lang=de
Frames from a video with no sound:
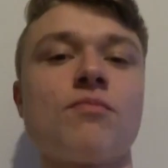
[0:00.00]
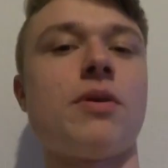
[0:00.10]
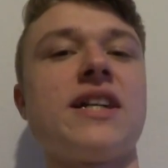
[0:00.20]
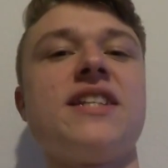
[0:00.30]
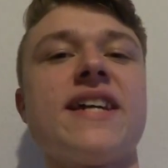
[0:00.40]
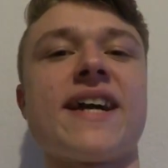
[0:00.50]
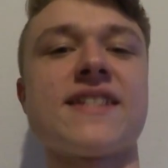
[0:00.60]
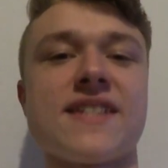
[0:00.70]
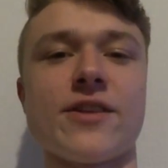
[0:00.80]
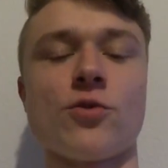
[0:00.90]

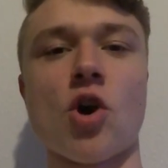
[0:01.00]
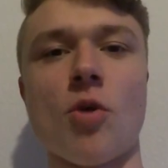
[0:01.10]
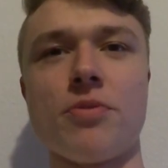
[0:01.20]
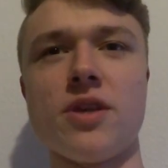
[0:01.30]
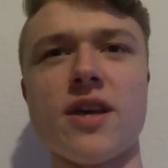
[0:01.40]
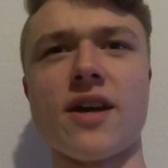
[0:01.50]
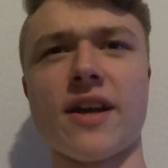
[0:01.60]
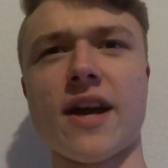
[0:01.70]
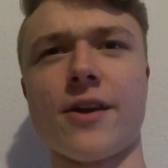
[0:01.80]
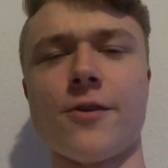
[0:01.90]
Partygänger seid oder ob ihr eher
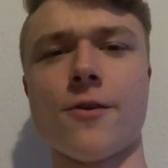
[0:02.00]
gerne